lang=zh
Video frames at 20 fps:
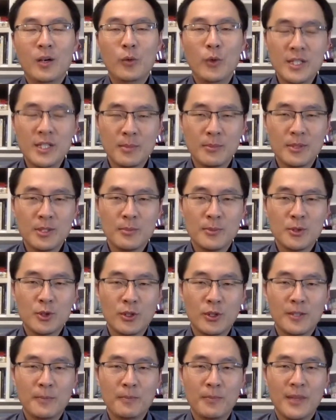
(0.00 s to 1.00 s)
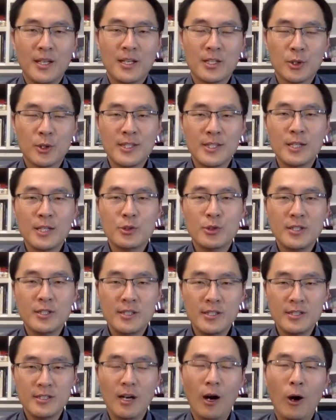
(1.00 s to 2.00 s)
为什么这么说呢？首先说
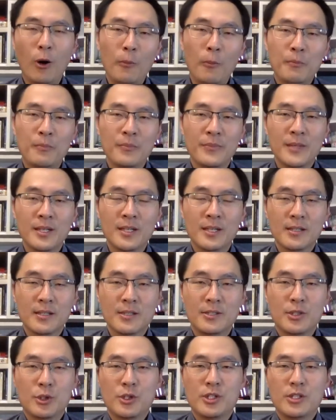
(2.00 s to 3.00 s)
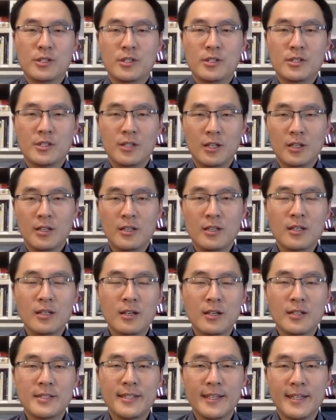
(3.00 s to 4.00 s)
小，就是整
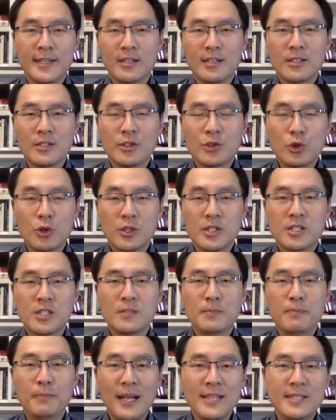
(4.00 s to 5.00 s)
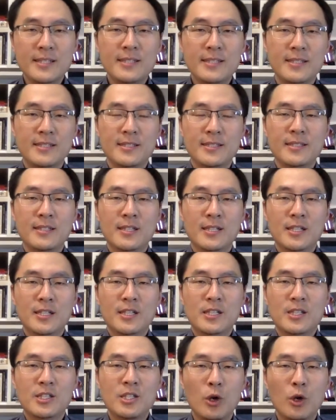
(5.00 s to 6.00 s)
个这个硕士班级
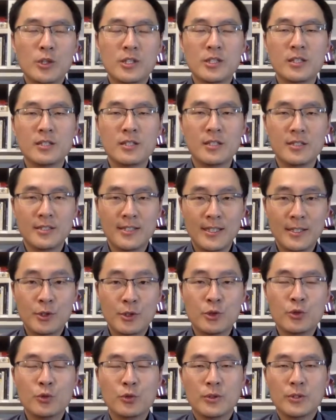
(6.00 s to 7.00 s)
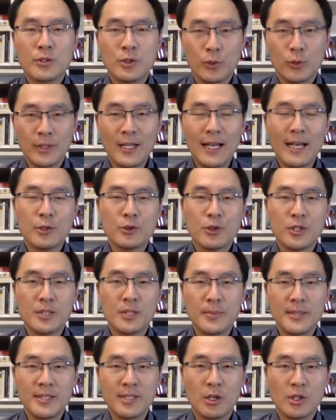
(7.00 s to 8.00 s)
招生的人数，总的来说是
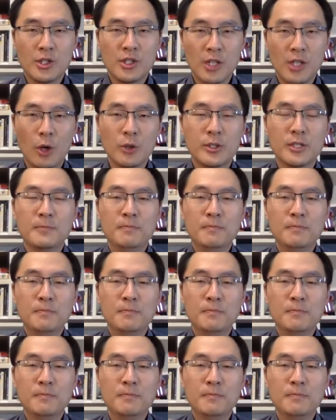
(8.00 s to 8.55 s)
比较少的。